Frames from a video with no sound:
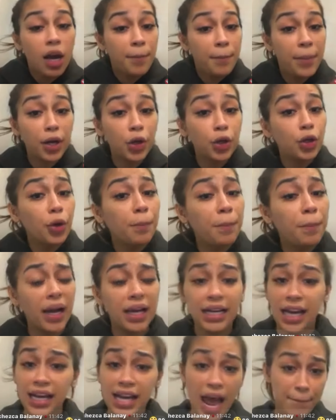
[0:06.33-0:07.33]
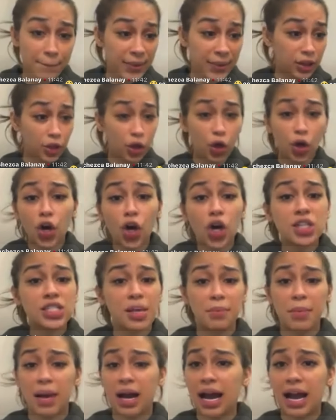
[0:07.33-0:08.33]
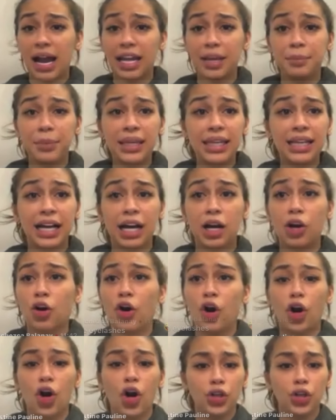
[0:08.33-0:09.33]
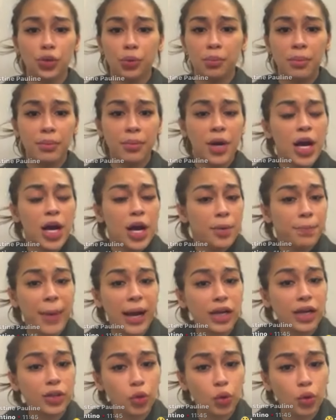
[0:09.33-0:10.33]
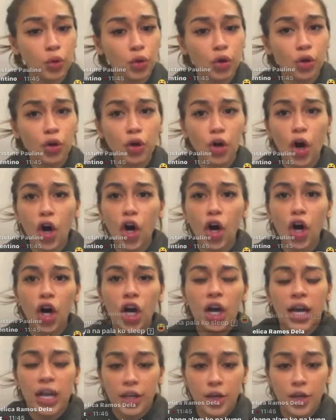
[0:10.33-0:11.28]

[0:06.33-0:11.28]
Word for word: Pero yung paglalapit ko sa mga kaibigan ko, yung pagtulong ko,